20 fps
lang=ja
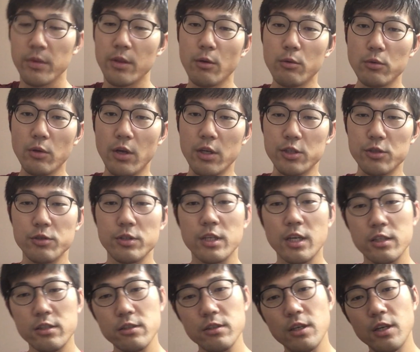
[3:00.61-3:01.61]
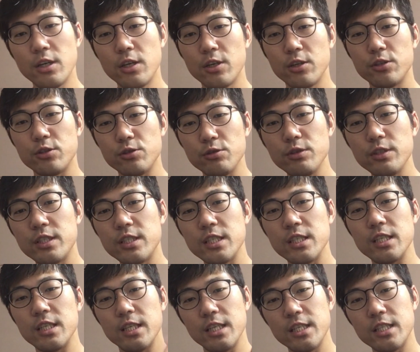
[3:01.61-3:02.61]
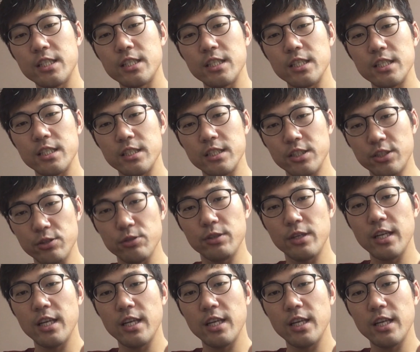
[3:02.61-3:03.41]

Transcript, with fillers: ということはじゅういちがつじゅういち、じゅう